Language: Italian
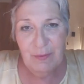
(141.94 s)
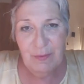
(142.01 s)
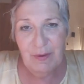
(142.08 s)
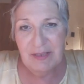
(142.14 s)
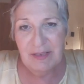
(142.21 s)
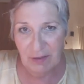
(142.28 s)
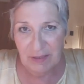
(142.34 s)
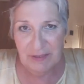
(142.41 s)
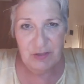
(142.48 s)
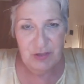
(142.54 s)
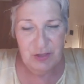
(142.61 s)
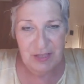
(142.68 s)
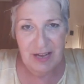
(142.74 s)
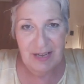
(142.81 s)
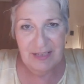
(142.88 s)
e qualche volta
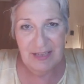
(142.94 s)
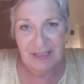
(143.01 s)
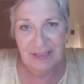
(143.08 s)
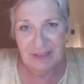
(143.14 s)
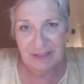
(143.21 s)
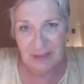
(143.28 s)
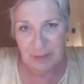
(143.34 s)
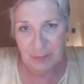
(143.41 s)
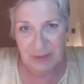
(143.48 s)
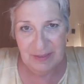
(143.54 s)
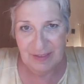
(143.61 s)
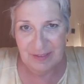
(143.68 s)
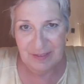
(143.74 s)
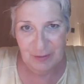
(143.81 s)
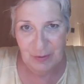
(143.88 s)
ci dà anche
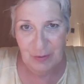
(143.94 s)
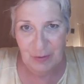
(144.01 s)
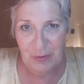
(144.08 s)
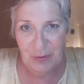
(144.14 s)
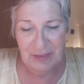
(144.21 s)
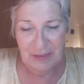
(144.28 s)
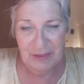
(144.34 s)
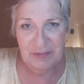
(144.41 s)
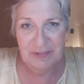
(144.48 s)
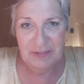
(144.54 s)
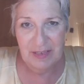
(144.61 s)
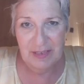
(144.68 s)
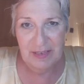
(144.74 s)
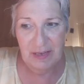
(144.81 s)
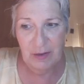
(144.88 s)
l'interpretazione di
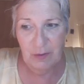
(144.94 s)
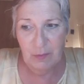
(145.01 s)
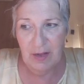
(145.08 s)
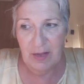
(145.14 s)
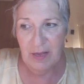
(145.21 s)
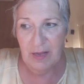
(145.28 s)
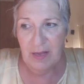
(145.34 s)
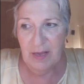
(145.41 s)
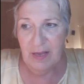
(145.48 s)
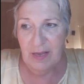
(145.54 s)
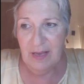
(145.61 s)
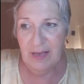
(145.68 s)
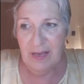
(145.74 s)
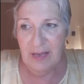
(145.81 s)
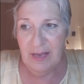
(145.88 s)
queste lingue
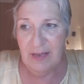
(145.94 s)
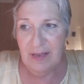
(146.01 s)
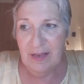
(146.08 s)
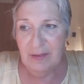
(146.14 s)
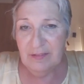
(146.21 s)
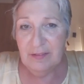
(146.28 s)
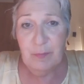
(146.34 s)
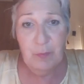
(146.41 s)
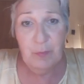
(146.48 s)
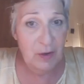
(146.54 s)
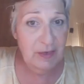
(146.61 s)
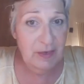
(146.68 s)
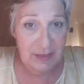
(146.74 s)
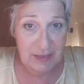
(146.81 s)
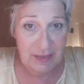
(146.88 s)
e si può
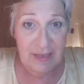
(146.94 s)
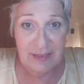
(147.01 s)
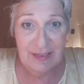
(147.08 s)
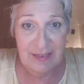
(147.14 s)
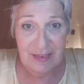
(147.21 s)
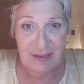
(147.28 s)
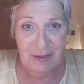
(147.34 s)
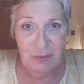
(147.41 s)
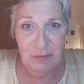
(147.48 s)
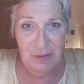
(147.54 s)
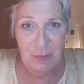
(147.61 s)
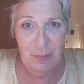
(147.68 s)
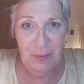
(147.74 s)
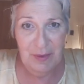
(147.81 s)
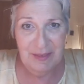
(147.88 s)
anche chiedere,
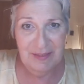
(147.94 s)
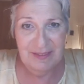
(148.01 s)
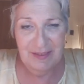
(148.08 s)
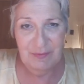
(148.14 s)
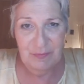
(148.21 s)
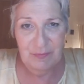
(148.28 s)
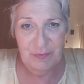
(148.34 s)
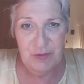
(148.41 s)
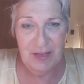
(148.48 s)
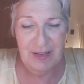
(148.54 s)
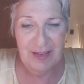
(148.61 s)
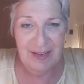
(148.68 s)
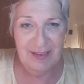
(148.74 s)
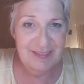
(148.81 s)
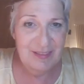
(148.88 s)
ovviamente.
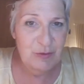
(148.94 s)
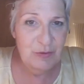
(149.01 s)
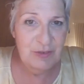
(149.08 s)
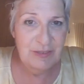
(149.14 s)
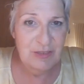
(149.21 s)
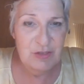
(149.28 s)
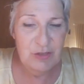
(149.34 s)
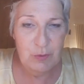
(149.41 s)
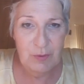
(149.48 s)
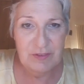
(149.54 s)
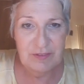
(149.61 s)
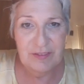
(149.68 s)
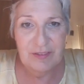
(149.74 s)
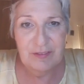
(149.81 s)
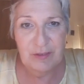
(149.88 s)
Cioè, il Signore dice
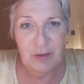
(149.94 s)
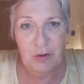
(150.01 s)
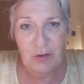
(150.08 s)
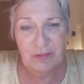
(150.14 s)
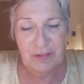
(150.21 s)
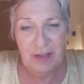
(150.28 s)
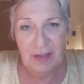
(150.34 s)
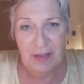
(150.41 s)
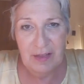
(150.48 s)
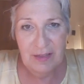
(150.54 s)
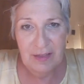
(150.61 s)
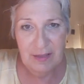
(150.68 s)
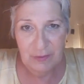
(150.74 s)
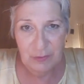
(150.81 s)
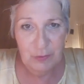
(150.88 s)
qualsiasi cosa
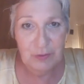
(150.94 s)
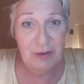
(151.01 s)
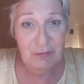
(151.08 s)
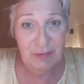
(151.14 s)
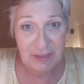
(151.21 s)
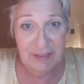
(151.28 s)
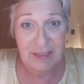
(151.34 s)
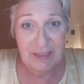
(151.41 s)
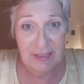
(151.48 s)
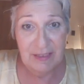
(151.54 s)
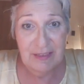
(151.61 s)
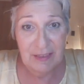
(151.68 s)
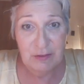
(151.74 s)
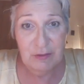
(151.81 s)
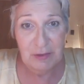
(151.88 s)
non avete
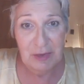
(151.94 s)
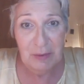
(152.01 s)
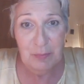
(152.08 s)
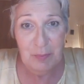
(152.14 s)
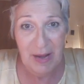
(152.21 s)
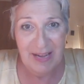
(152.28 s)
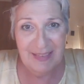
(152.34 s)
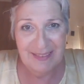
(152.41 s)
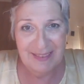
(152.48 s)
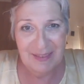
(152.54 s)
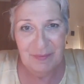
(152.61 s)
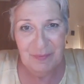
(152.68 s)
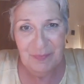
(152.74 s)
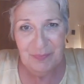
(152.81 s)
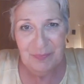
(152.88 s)
chiedetelo al
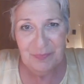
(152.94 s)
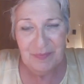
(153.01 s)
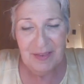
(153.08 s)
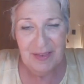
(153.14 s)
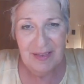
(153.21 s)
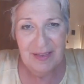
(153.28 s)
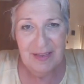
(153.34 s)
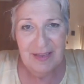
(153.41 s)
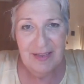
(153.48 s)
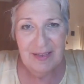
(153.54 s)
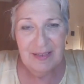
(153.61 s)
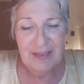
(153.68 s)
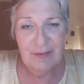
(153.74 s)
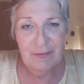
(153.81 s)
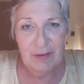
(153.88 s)
Padre
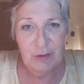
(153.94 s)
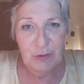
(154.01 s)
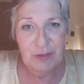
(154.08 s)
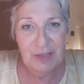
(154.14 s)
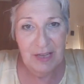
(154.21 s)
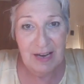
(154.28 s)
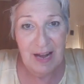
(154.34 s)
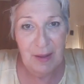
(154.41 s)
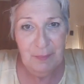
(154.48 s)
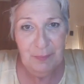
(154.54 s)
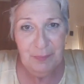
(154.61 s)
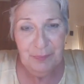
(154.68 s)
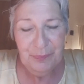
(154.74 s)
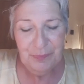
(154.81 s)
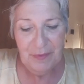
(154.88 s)
che ve lo
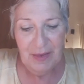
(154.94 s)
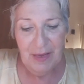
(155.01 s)
darà.